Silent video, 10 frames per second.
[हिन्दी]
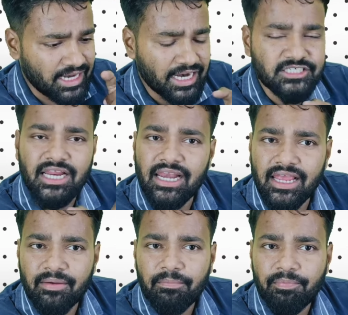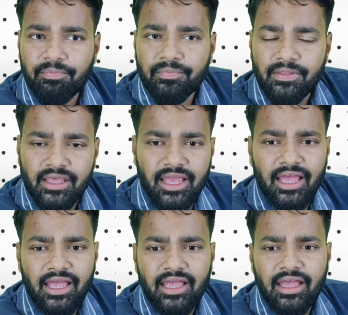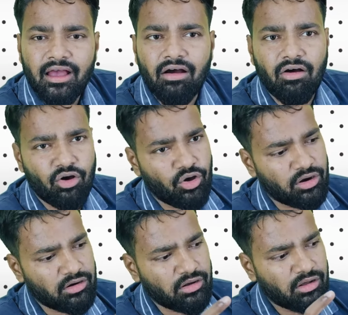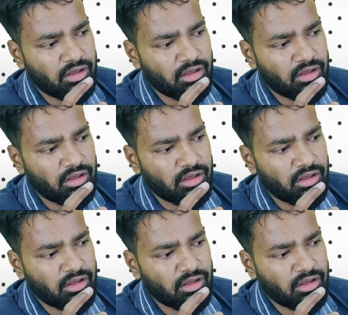सिलेक्शन लें ठीक है और